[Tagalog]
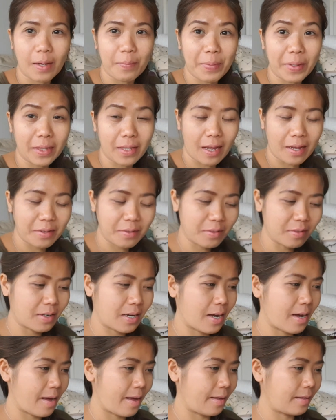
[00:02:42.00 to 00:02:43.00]
Kapit tayo,
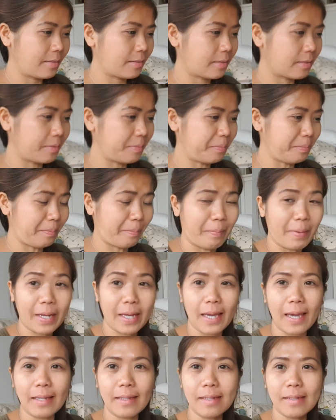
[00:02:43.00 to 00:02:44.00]
guys mag
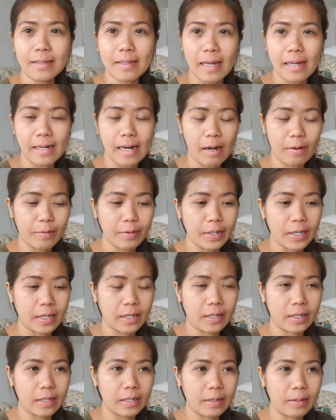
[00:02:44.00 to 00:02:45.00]
edit sana ako
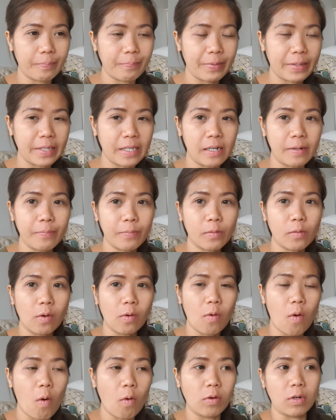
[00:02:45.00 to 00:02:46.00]
ng pinilm
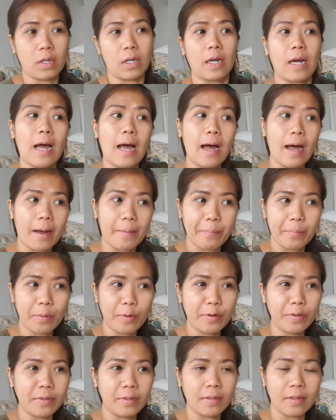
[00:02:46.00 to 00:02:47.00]
kong haul
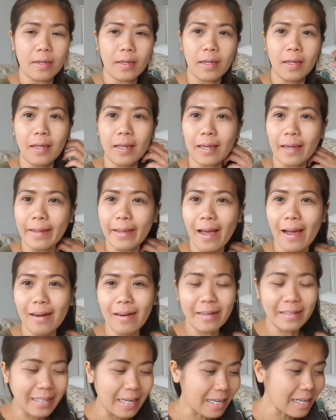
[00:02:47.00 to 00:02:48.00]
kahapon. Kaya
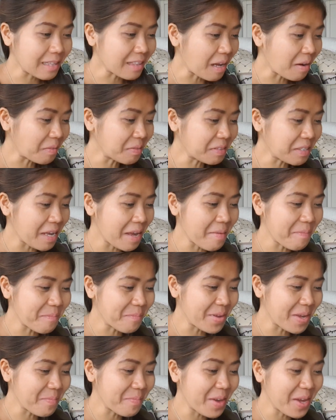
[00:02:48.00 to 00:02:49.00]
lang nakita ko sa
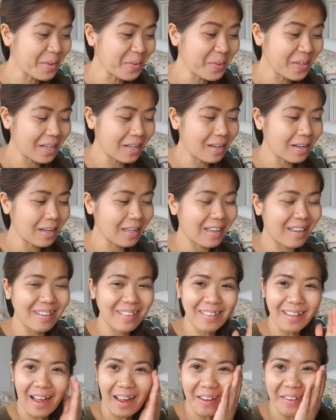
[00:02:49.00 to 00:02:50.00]
FB, meron ng
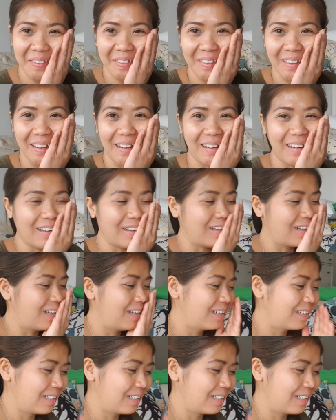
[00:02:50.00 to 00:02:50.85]
kita-kita.